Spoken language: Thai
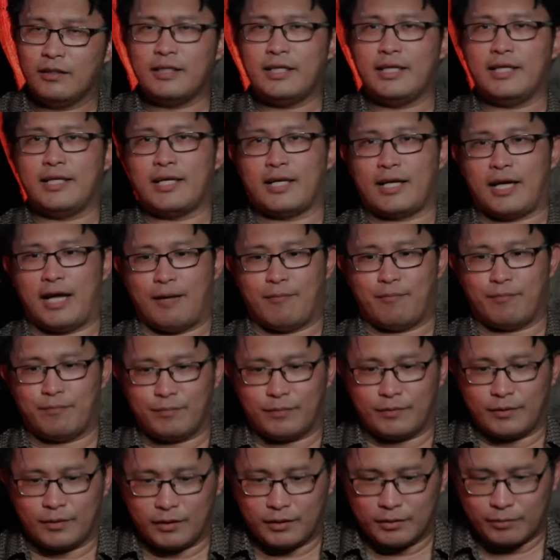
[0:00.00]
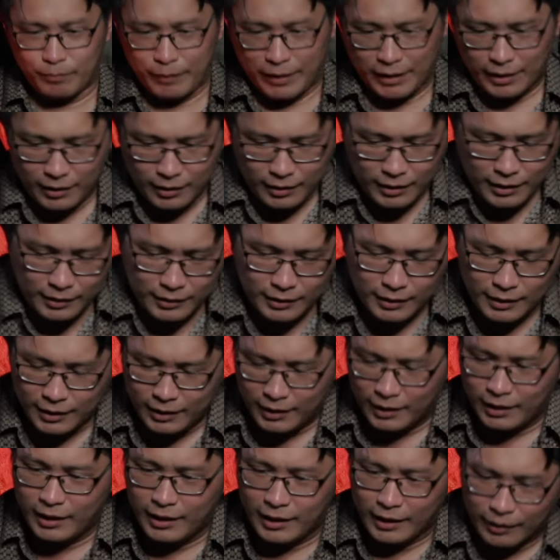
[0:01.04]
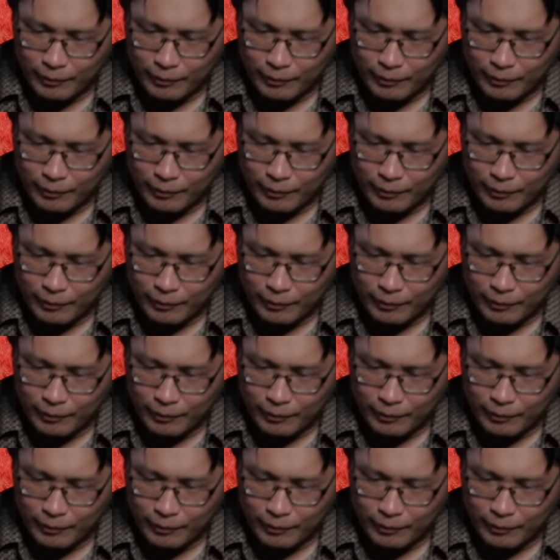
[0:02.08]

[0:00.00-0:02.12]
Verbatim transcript: งนี้นะครับเป็นเรื่องที่